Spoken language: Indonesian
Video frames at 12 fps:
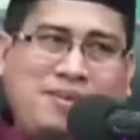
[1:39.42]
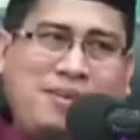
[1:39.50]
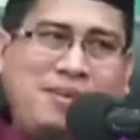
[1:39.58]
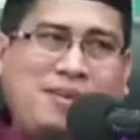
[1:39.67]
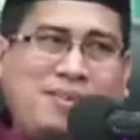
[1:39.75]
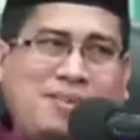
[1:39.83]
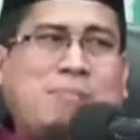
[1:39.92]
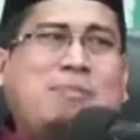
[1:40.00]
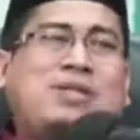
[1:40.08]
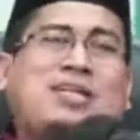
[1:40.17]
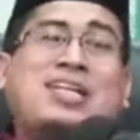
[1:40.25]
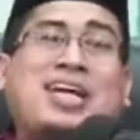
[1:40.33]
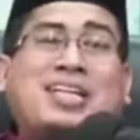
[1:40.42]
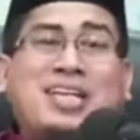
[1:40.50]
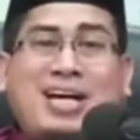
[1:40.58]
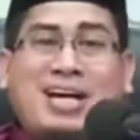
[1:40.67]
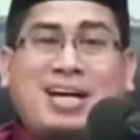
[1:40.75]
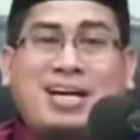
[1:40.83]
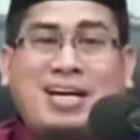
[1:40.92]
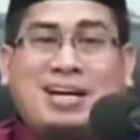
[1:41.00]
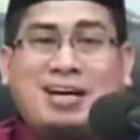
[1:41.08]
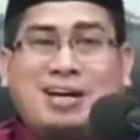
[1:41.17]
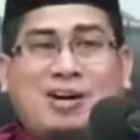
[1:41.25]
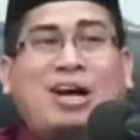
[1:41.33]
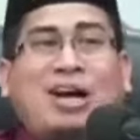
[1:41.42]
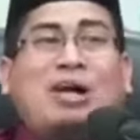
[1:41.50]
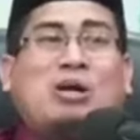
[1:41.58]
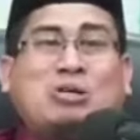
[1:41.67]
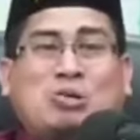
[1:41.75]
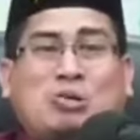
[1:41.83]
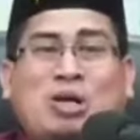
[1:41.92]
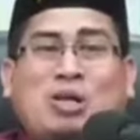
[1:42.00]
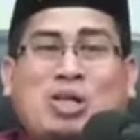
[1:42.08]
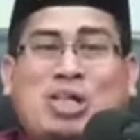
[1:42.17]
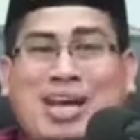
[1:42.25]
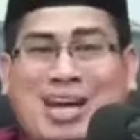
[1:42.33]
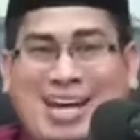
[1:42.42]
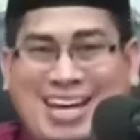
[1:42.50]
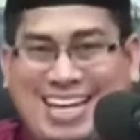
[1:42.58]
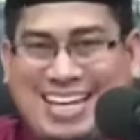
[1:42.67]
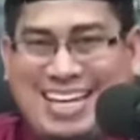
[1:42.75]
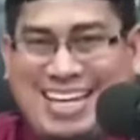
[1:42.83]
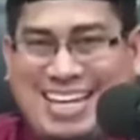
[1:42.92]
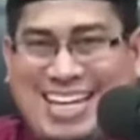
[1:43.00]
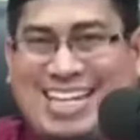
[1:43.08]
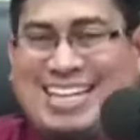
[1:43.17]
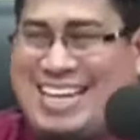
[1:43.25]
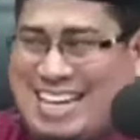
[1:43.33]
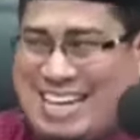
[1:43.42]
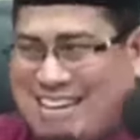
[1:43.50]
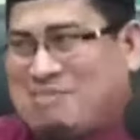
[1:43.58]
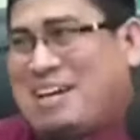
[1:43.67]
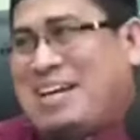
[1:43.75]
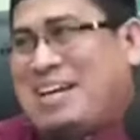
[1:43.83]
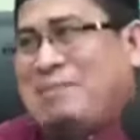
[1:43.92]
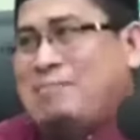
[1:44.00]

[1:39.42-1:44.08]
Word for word: tapi ternyata oleh Rasul itu tidak tidak baik.